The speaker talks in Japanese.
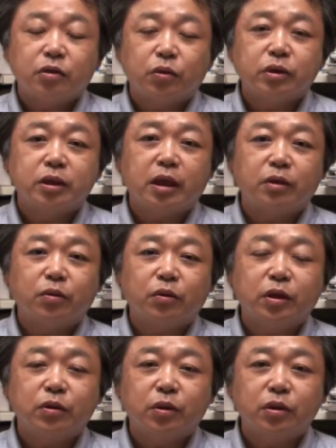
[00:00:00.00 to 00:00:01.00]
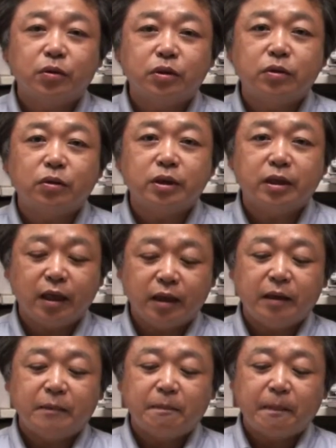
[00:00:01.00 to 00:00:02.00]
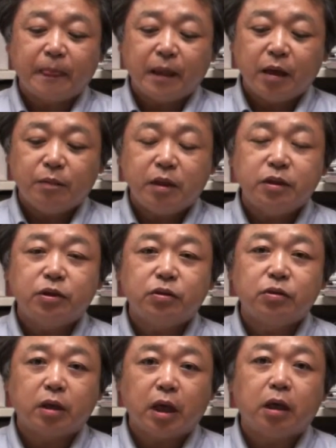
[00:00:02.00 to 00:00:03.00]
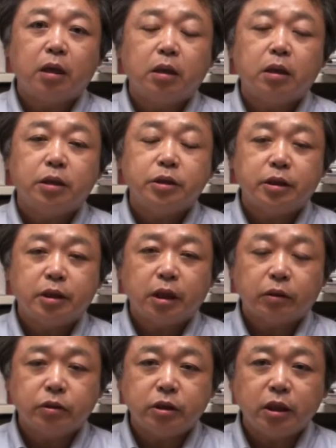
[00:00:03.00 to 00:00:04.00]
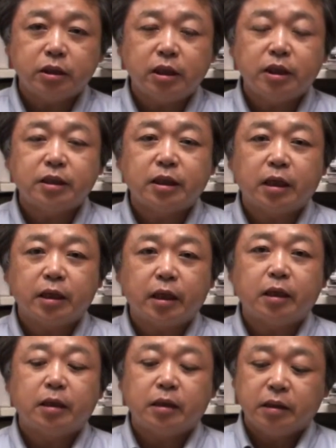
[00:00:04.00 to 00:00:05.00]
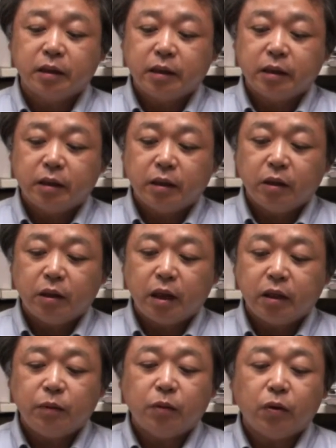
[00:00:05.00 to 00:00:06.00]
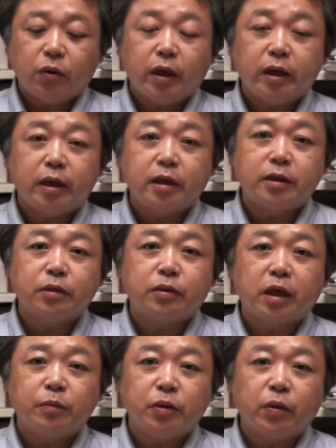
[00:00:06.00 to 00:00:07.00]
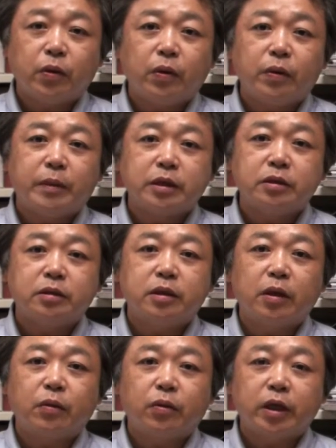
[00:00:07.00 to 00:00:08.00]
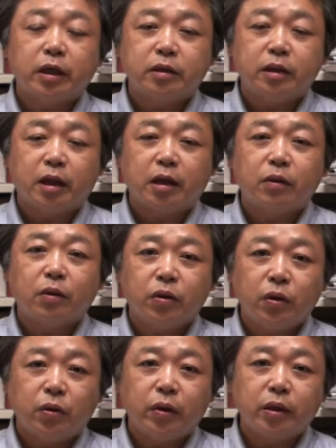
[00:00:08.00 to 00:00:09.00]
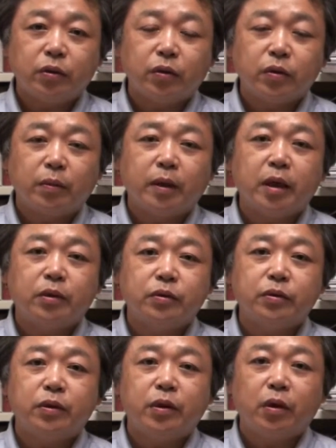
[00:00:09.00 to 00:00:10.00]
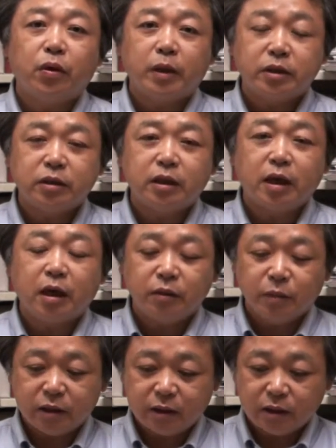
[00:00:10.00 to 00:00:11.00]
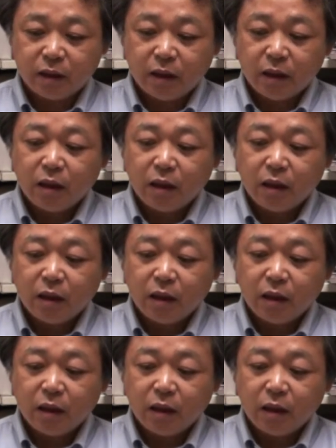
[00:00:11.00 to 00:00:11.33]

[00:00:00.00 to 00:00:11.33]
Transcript: そうした動きの一つとして民衆が失脚した政治家や疫病を流行らせる神を祀って行った御霊へと呼ばれるお祭りがあります。